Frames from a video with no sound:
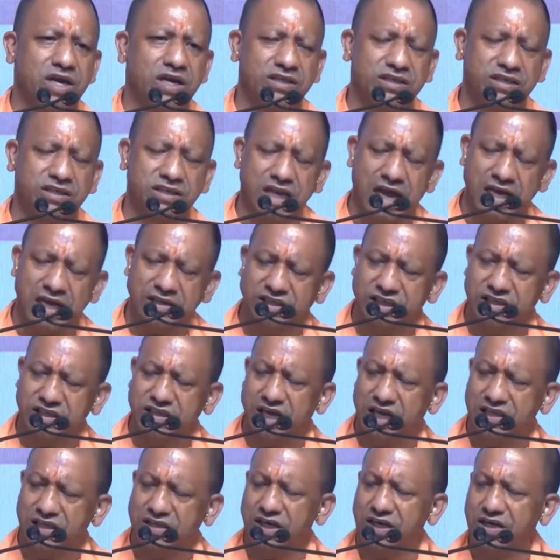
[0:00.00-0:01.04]
उन्हें राज्य
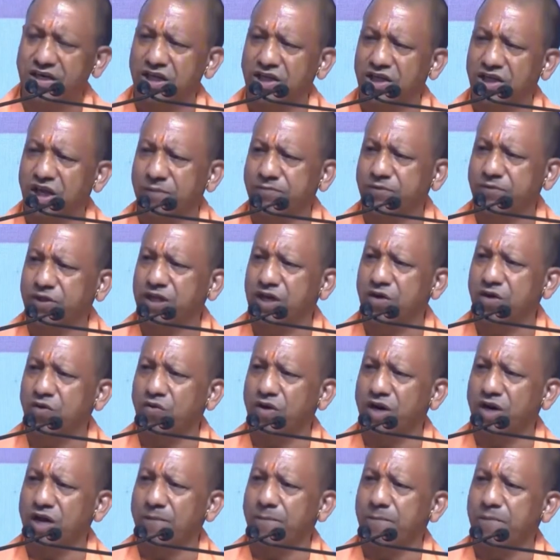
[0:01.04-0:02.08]
शासन की तरफ से
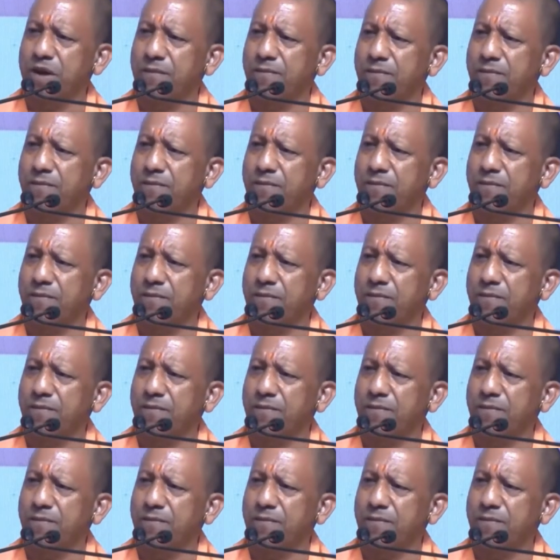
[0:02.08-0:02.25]
उन्हें